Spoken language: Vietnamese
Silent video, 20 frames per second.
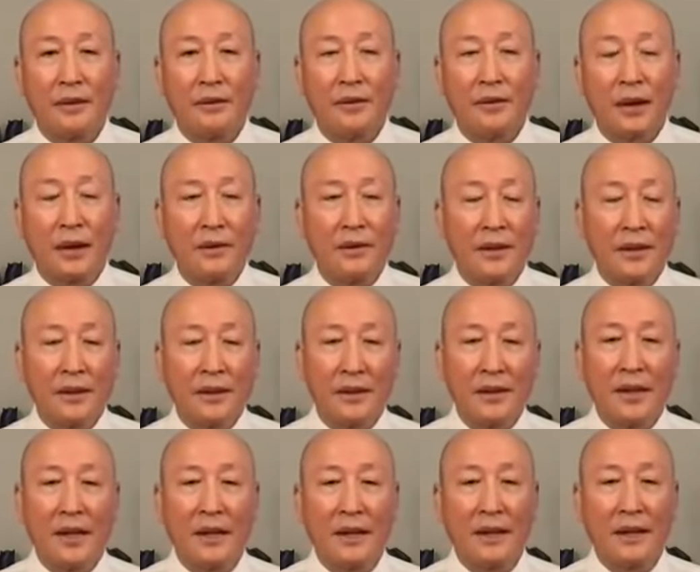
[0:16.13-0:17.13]
Và cái phần
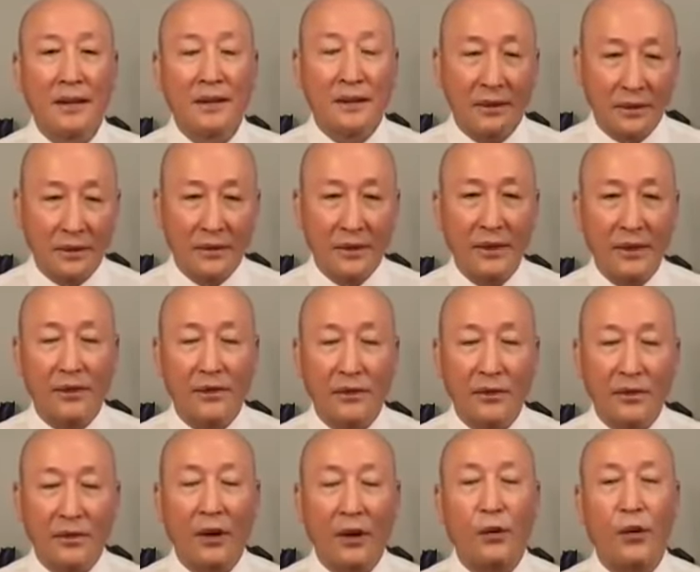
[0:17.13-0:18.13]
chữa lành
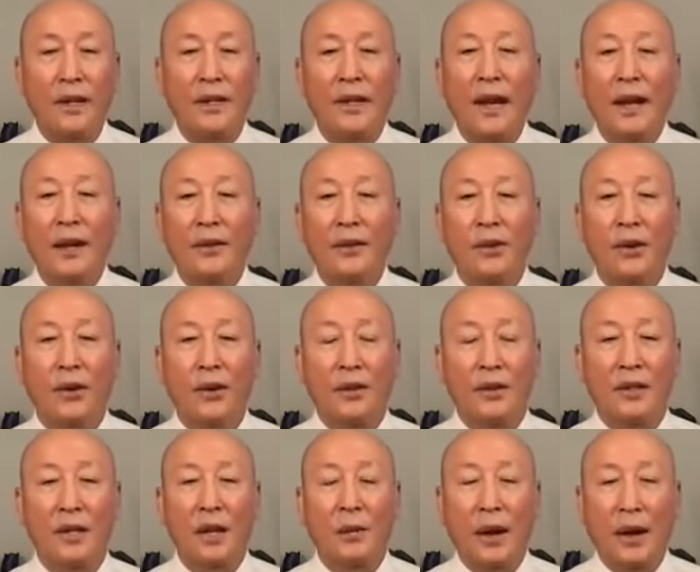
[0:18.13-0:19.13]
phải ủy thác cho
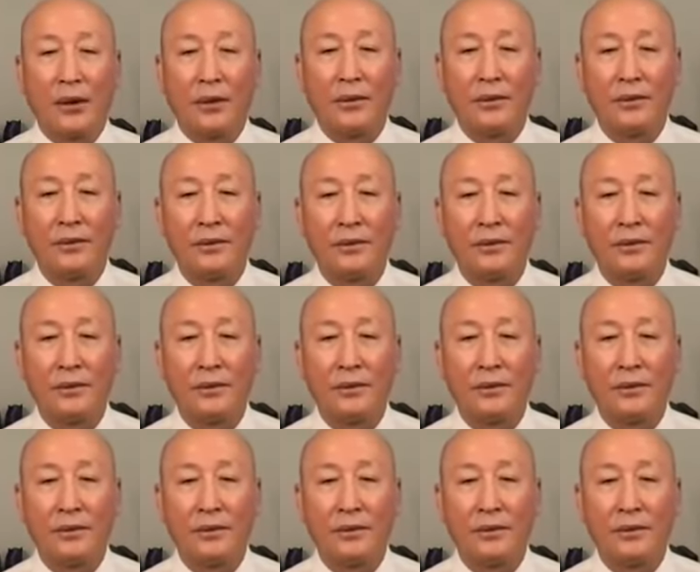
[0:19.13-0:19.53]
những tế bào.